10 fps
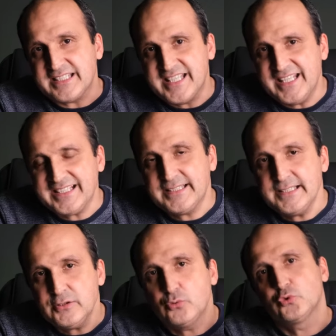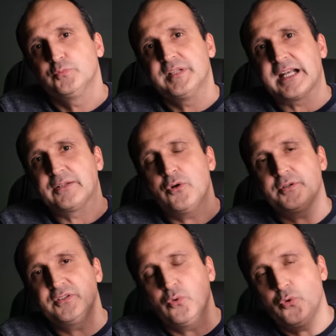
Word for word: gerektiğin durumlarda örneğin